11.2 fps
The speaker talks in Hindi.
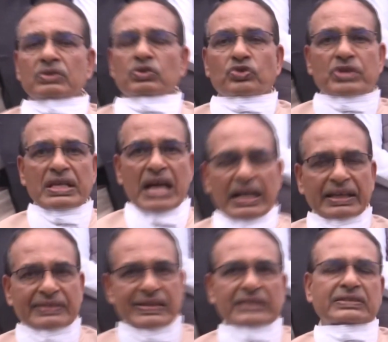तो सजा के
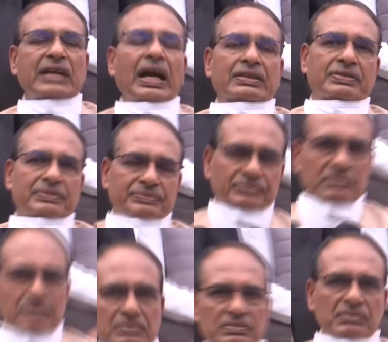साथ साथ
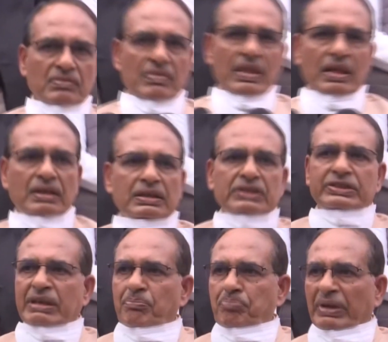
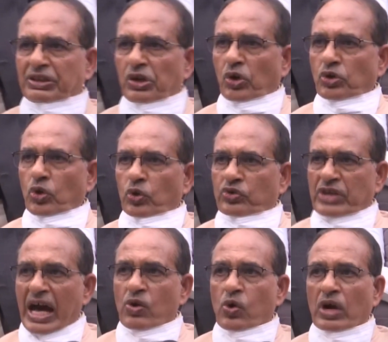संपत्ति को जो
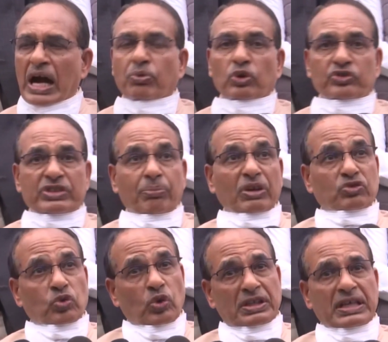नुकसान होगा वो उससे
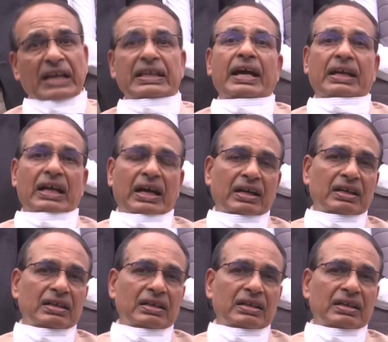वसूल किया जाएगा